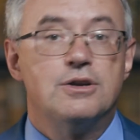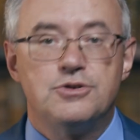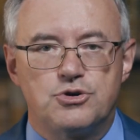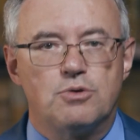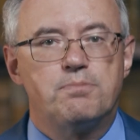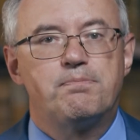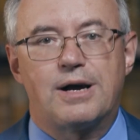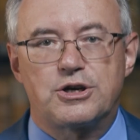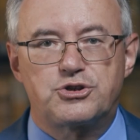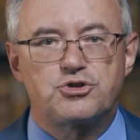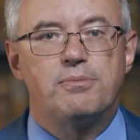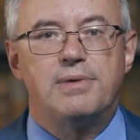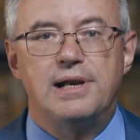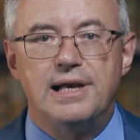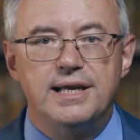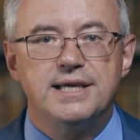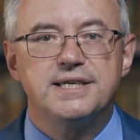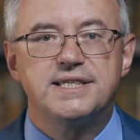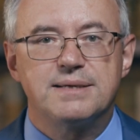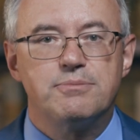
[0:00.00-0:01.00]
C'è un passo
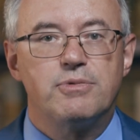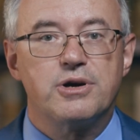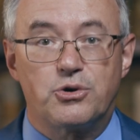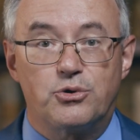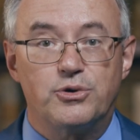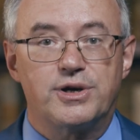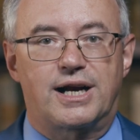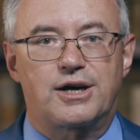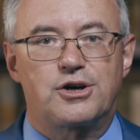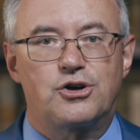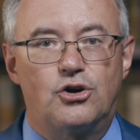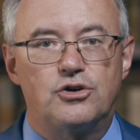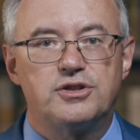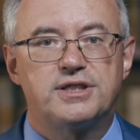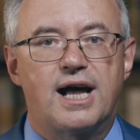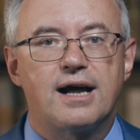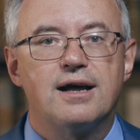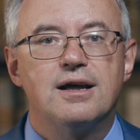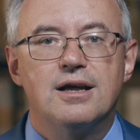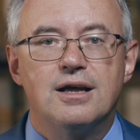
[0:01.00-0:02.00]
bellissimo in cui
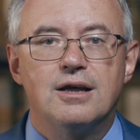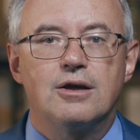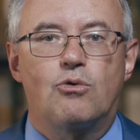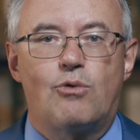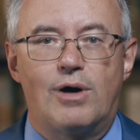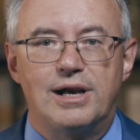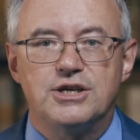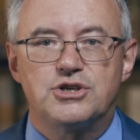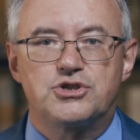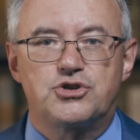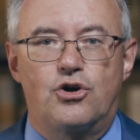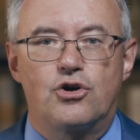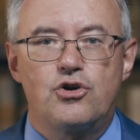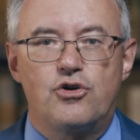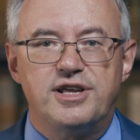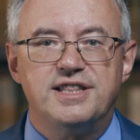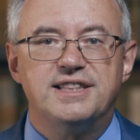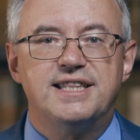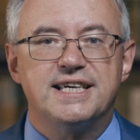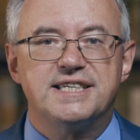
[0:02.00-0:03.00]
racconta quali
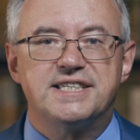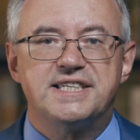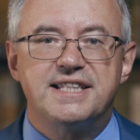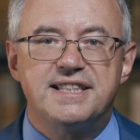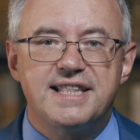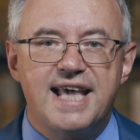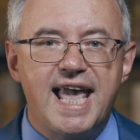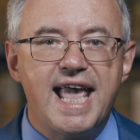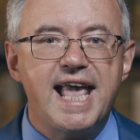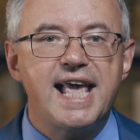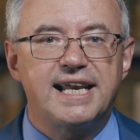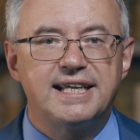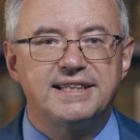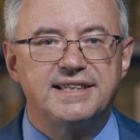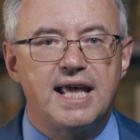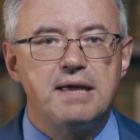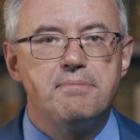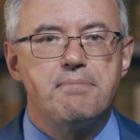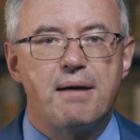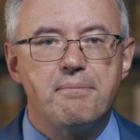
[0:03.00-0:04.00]
sono i desideri
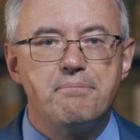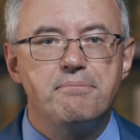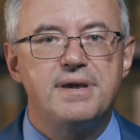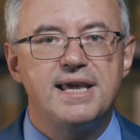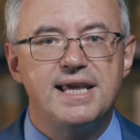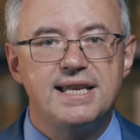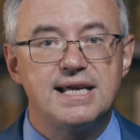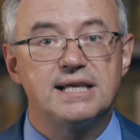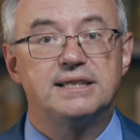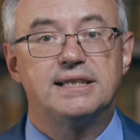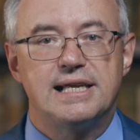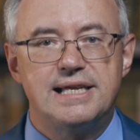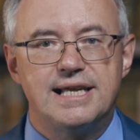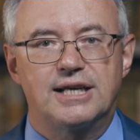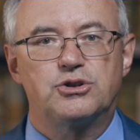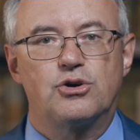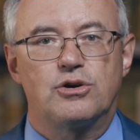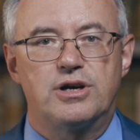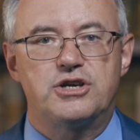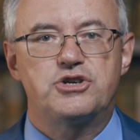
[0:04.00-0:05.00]
dei bambini e degli
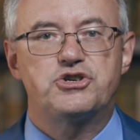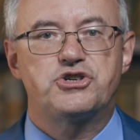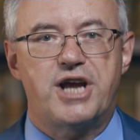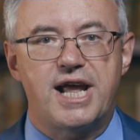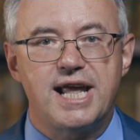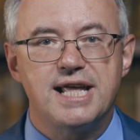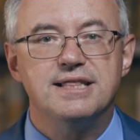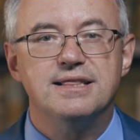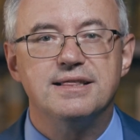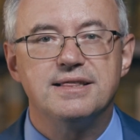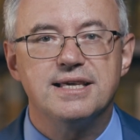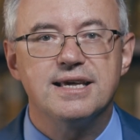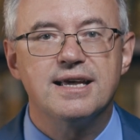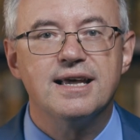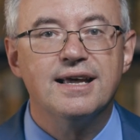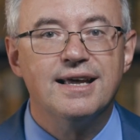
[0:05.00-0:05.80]
adolescenti.